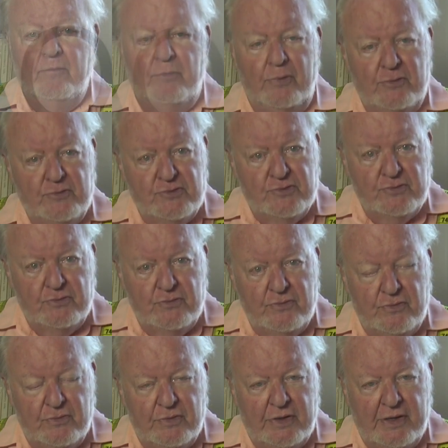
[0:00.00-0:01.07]

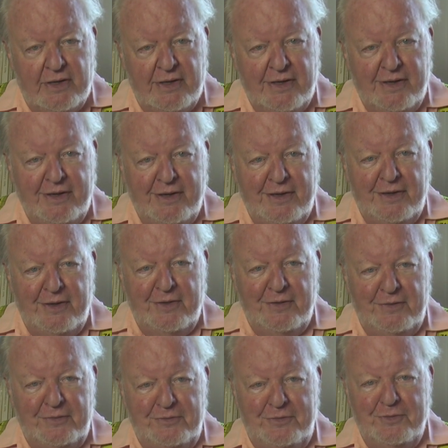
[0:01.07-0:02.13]
Bonjour.
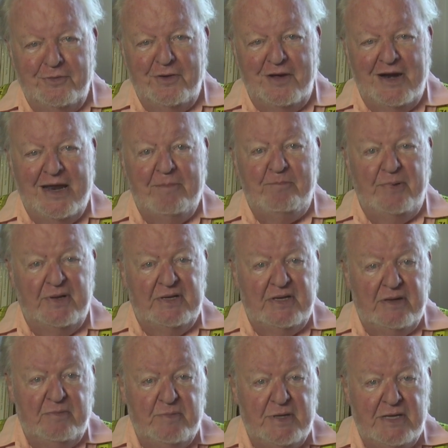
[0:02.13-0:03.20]
Durant la
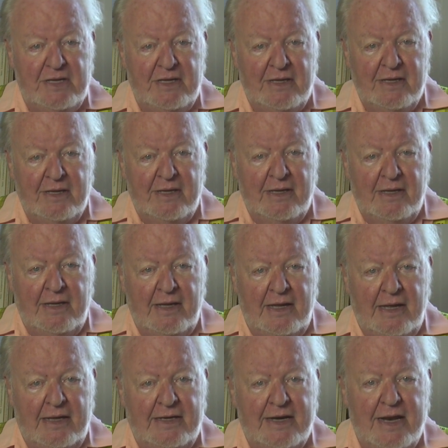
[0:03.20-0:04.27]
pandémie,
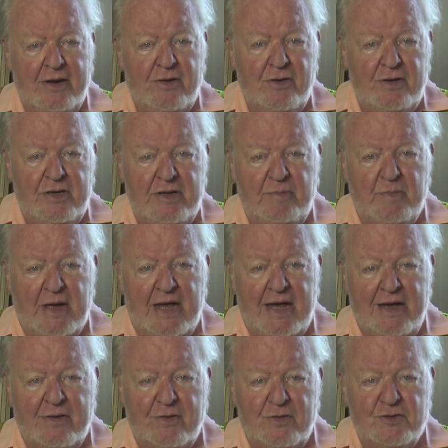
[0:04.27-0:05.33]
un anonyme a
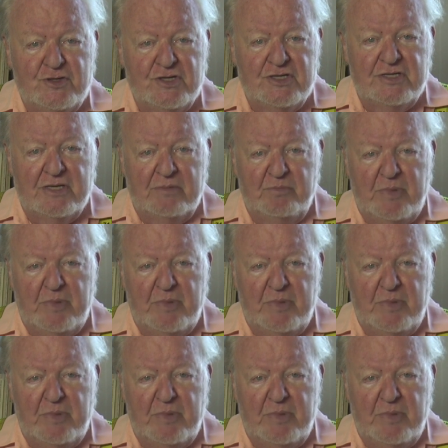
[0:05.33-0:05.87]
accroché cette